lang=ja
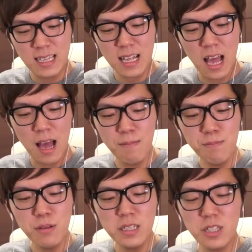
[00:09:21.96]
ただ
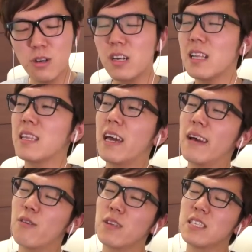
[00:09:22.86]
半分以上食らったか
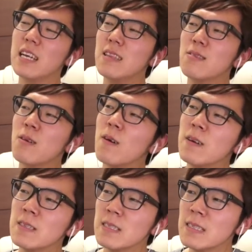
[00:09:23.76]
ら、これちゃん
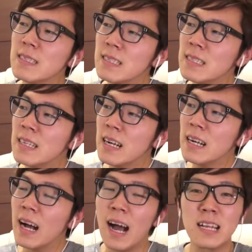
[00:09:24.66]
と
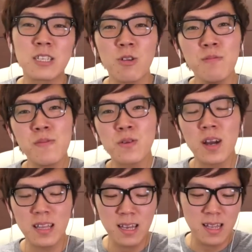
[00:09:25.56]
はちコンボと
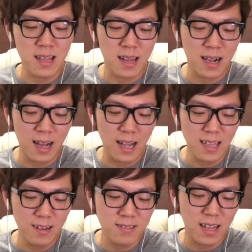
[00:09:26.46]
かできてたら勝
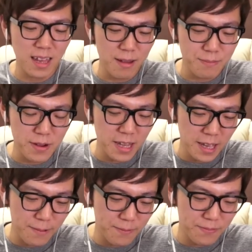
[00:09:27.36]
てるんだねやっぱ
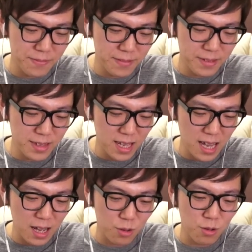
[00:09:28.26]
り。
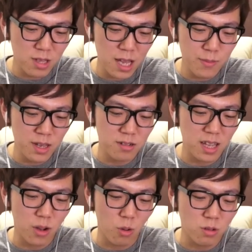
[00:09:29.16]
あ、このタイミング
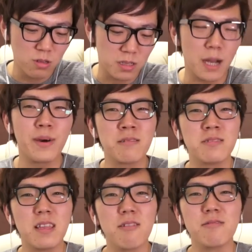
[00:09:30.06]
で悟空溜まるっ
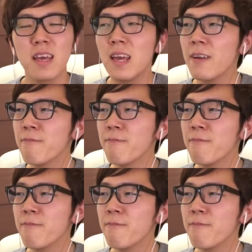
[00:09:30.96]
ていうね。